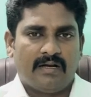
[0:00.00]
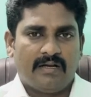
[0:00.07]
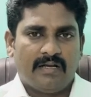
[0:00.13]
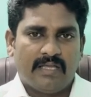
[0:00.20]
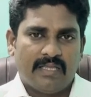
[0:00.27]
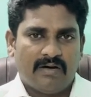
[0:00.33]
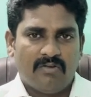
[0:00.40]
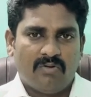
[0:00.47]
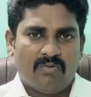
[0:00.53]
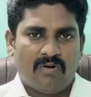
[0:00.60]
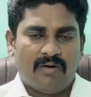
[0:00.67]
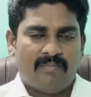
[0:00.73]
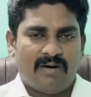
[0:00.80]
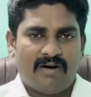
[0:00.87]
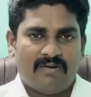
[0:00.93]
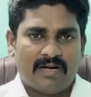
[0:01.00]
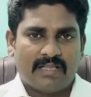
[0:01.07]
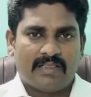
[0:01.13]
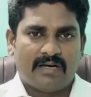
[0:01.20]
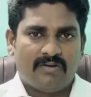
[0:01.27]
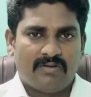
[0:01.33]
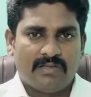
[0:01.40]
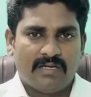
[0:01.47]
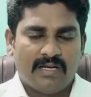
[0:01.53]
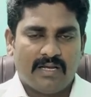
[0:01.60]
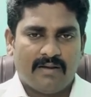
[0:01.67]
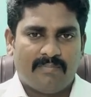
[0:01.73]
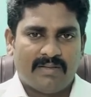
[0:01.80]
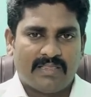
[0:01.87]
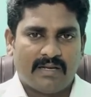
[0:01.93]
ஏதாவது ஒரு மாவட்டத்தில் வந்து
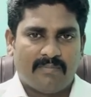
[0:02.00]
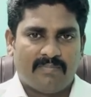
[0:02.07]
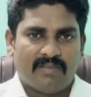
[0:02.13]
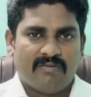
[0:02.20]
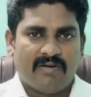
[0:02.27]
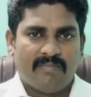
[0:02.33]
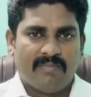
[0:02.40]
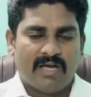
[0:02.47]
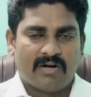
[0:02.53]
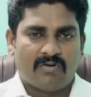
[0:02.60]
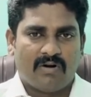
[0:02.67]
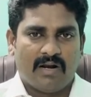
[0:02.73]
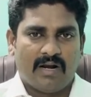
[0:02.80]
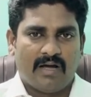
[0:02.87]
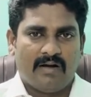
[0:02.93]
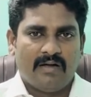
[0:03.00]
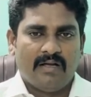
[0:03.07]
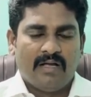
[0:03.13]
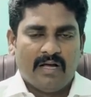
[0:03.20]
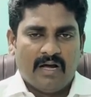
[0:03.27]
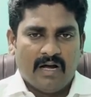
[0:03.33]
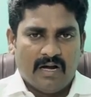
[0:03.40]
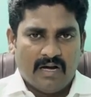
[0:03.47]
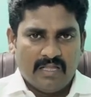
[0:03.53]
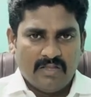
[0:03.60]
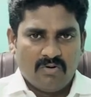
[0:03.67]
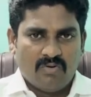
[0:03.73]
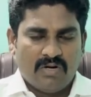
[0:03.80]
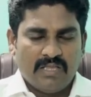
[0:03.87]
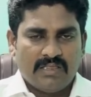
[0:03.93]
நீங்கள் பத்திரப்பதிவை மேற்கொள்ளலாம் அது
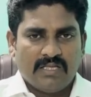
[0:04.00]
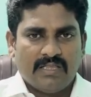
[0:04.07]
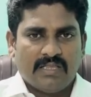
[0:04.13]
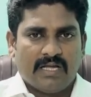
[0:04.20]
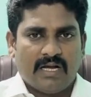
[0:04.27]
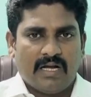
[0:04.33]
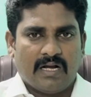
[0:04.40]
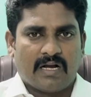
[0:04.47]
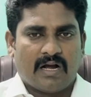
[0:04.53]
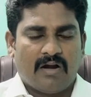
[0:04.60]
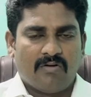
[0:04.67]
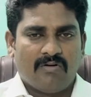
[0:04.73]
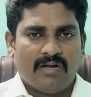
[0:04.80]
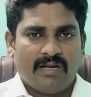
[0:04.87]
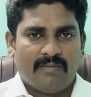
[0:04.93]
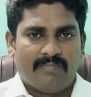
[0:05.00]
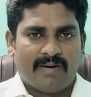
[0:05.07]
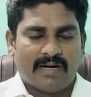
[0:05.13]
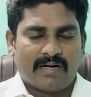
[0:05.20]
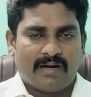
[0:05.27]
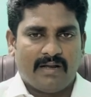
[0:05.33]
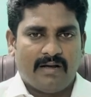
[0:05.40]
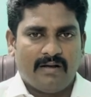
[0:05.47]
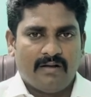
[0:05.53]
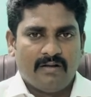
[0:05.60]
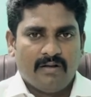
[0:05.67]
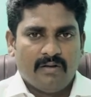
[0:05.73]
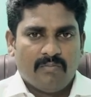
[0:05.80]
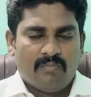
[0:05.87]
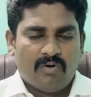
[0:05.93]
குறித்து இந்த காணொலியில் பார்க்கலாம்
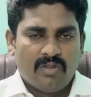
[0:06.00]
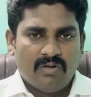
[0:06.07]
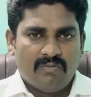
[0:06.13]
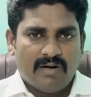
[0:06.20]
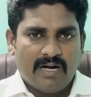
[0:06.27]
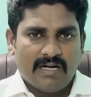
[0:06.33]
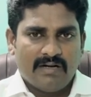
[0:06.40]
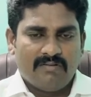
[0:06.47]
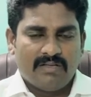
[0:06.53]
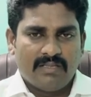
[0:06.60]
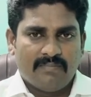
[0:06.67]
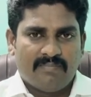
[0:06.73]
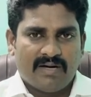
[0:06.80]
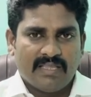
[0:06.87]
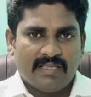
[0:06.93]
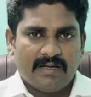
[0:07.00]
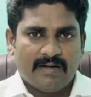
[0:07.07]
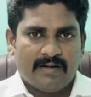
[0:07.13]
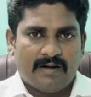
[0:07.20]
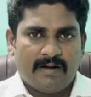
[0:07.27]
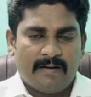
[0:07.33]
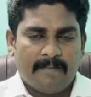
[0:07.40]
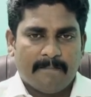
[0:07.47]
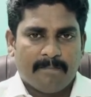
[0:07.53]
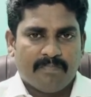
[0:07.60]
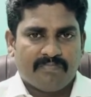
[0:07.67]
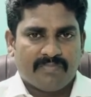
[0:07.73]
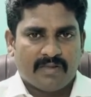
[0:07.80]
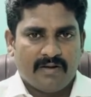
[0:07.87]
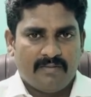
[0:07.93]
பொதுவாக வந்து பார்த்தீங்கன்னா
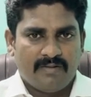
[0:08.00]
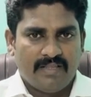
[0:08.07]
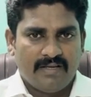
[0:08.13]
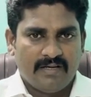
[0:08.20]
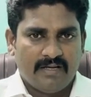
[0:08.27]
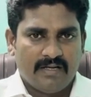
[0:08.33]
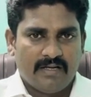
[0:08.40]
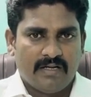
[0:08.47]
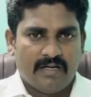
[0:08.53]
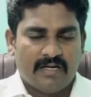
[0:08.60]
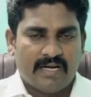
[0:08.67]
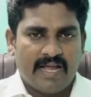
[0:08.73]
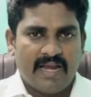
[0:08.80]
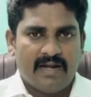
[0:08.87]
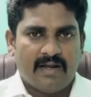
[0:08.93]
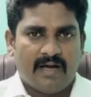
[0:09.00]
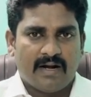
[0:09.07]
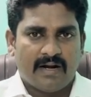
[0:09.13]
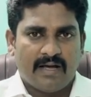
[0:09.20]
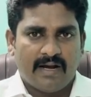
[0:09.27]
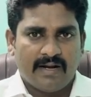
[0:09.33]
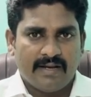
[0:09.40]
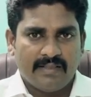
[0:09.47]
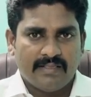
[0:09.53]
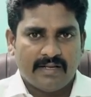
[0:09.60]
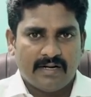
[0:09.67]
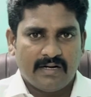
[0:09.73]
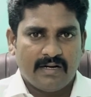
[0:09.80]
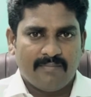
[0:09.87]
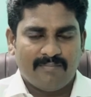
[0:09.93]
நமது நயினார்
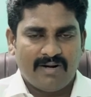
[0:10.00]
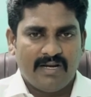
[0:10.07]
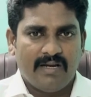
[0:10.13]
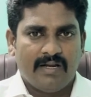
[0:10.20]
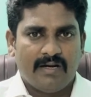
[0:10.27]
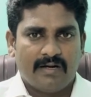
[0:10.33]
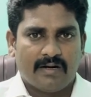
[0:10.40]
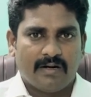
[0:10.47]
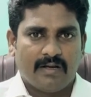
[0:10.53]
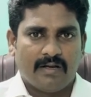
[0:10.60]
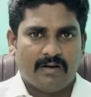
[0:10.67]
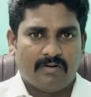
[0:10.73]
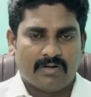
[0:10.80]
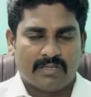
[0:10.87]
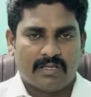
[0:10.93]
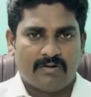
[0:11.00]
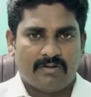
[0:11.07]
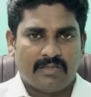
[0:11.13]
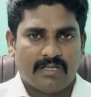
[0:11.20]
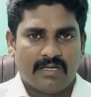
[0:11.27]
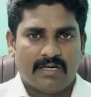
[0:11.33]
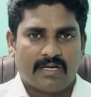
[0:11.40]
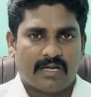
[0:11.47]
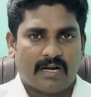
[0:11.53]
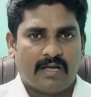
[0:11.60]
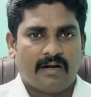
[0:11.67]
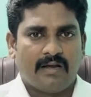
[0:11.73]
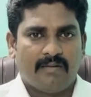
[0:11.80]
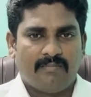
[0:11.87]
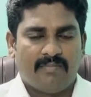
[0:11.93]
நாகேந்திரன் எம்எல்ஏ என்று ஒருத்தர் வந்து
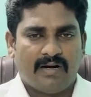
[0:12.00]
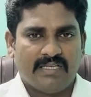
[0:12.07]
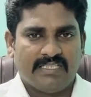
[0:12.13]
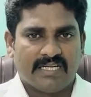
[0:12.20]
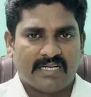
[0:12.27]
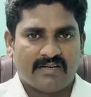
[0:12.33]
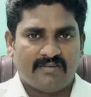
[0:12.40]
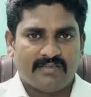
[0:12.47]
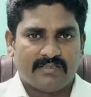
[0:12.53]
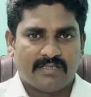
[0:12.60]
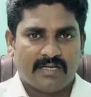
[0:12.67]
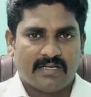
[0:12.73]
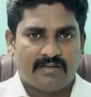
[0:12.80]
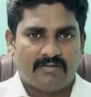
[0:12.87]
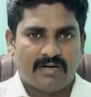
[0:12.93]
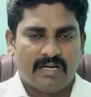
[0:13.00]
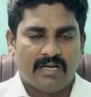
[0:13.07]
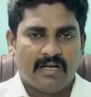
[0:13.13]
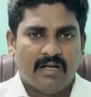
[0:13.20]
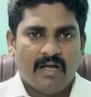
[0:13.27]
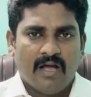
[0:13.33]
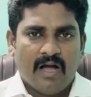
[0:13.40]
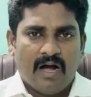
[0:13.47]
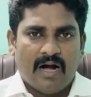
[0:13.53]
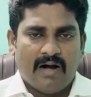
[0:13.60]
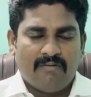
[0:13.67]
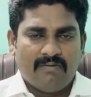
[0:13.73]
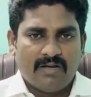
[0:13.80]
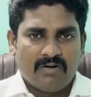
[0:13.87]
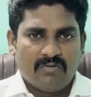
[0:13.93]
இருக்கிறாரு பாஜகவை சேர்ந்தவர்
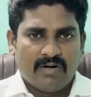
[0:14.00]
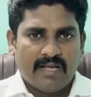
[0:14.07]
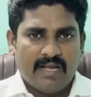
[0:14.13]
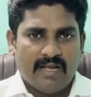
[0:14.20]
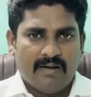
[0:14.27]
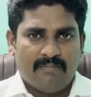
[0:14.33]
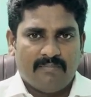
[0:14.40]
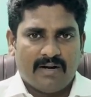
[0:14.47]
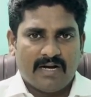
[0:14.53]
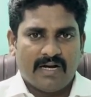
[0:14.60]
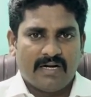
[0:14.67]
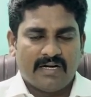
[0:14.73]
அவருடைய மகன்